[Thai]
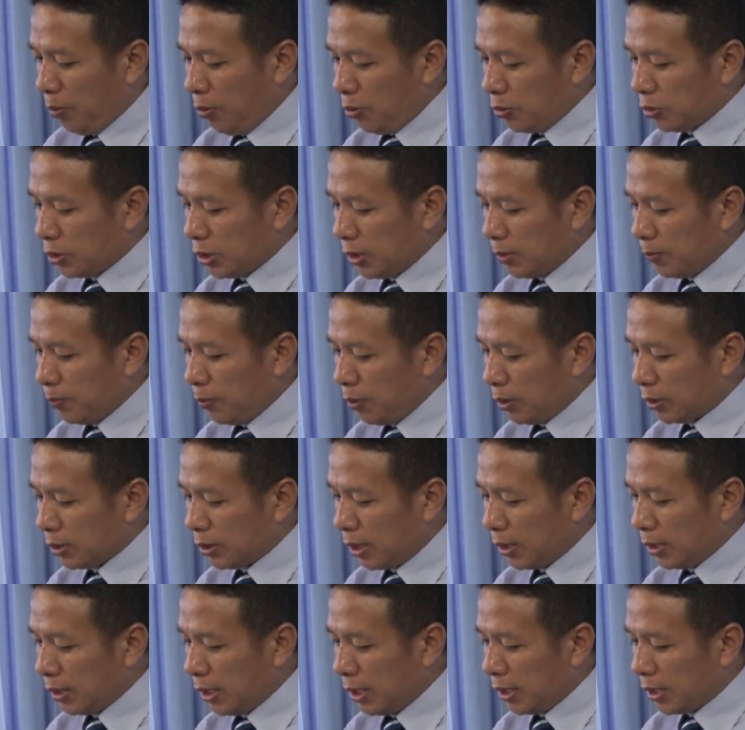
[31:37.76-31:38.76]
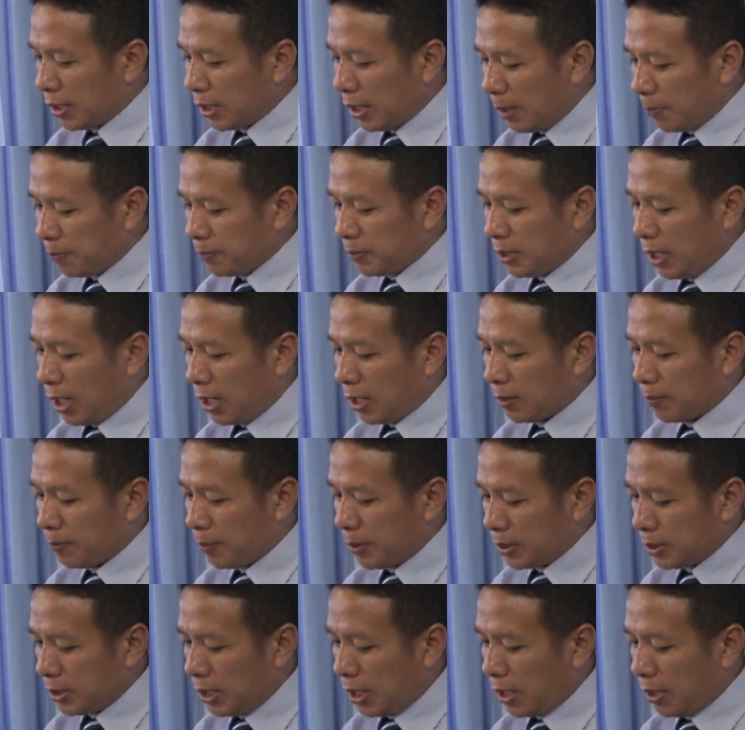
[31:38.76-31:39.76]
ผู้ซึ่งพวกท่านได้รับจากพ
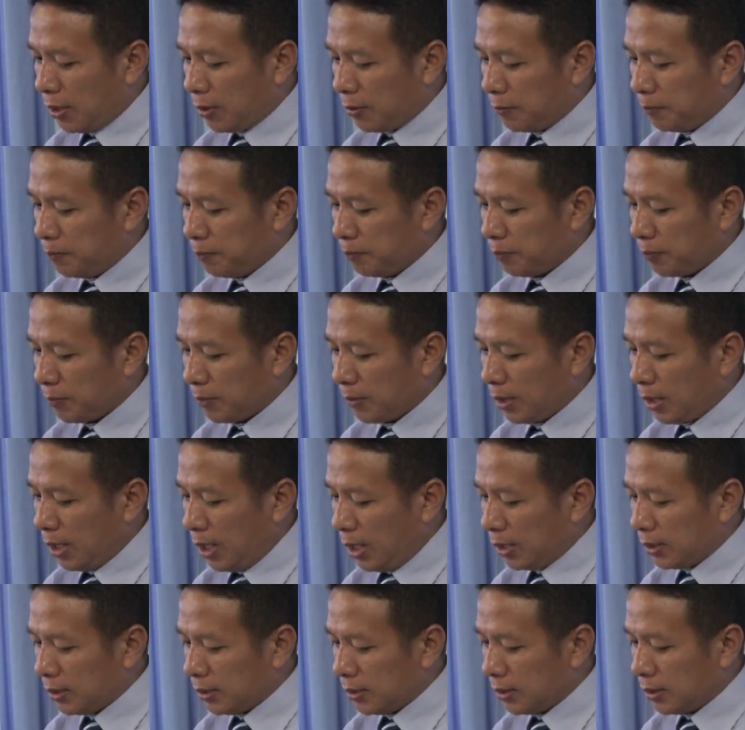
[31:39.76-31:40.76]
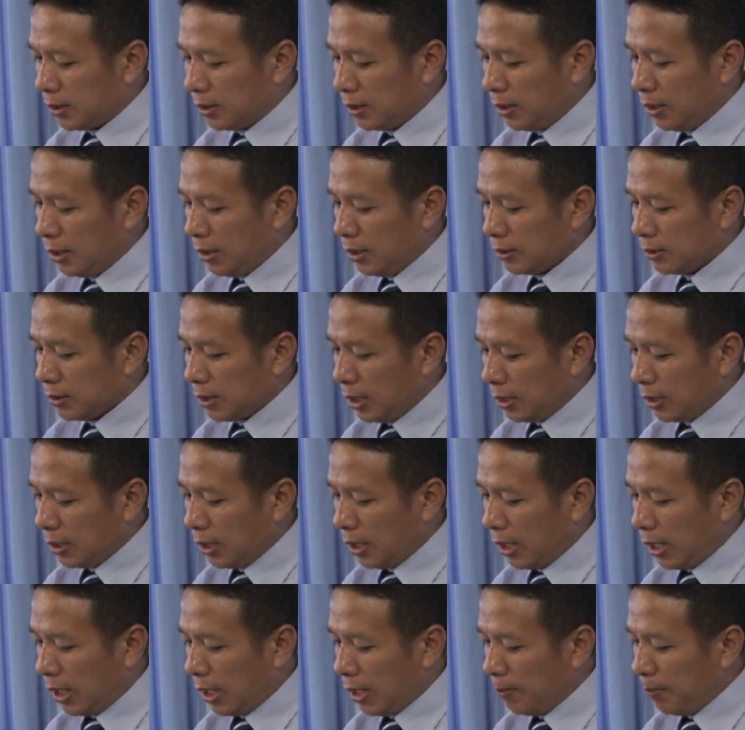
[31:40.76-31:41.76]
ระเจ้า และท่าน
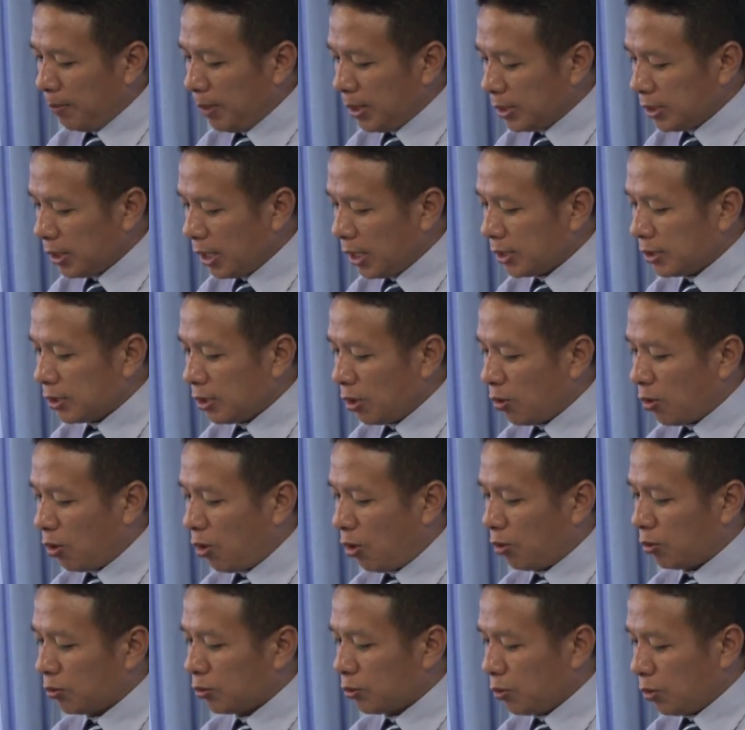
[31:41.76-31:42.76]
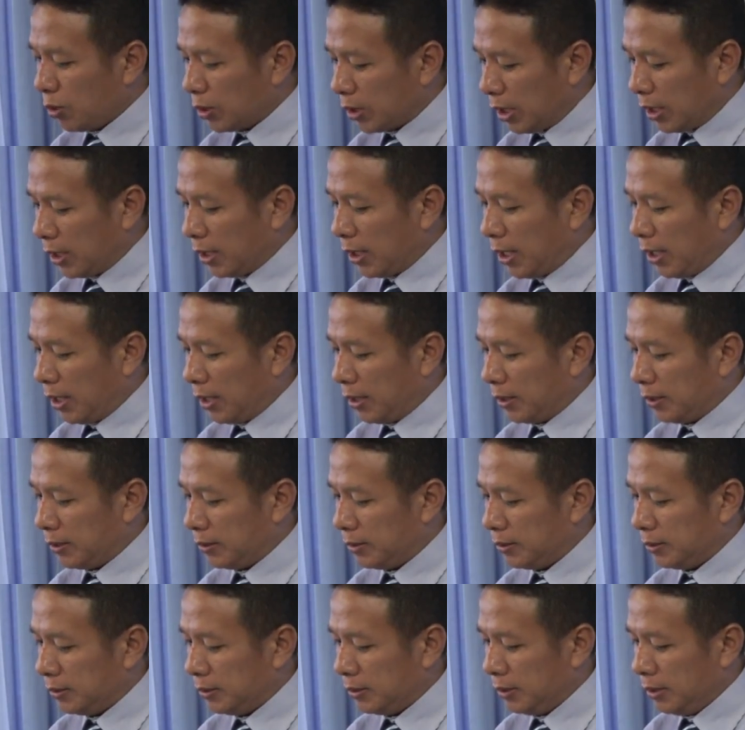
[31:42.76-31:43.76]
ทั้งหลายไม่ใช่เจ้าของตัวท่านเอง
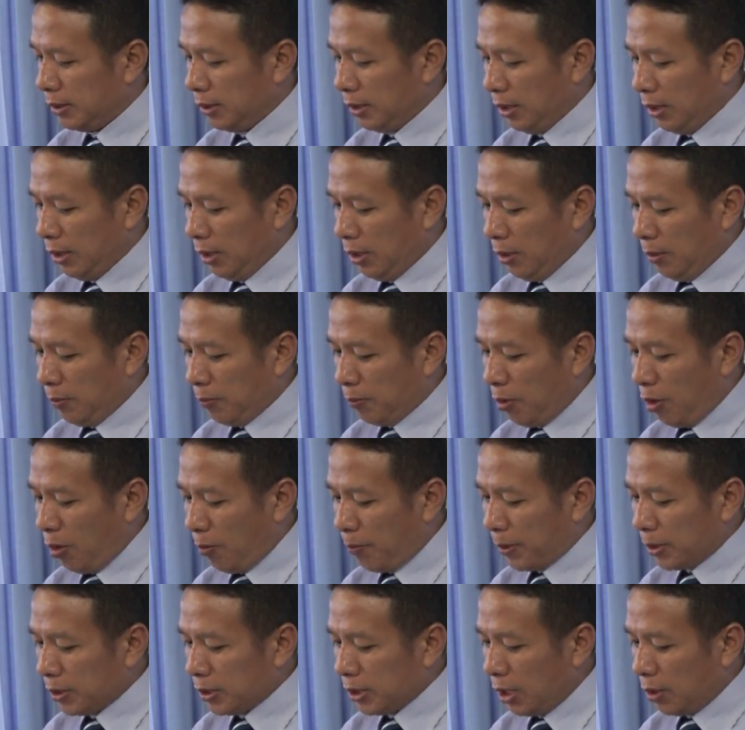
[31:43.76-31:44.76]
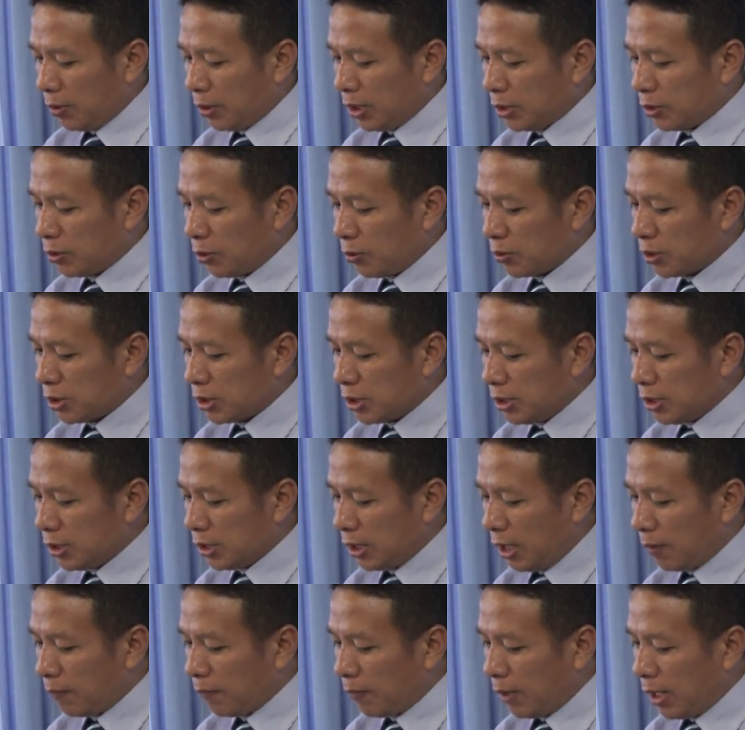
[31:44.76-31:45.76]
เพราะพระเจ้าได้ทรงซื้อ
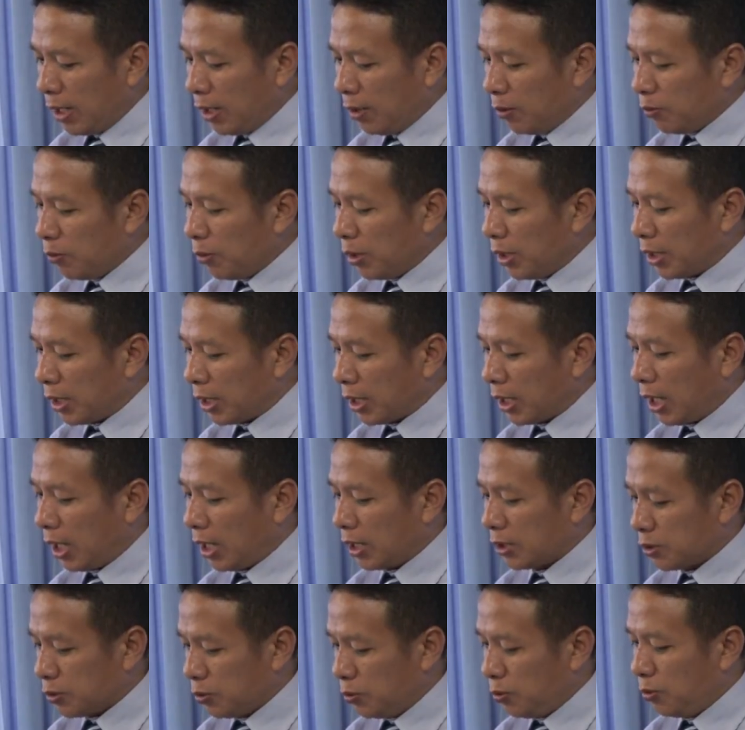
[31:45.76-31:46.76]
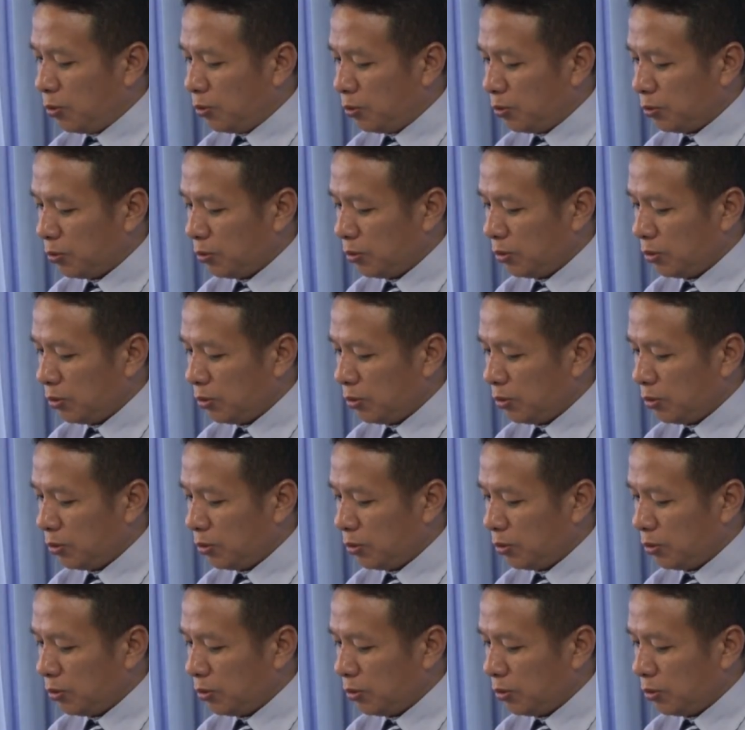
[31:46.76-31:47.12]
ท่านไว้แล้วด้วยราคาสูง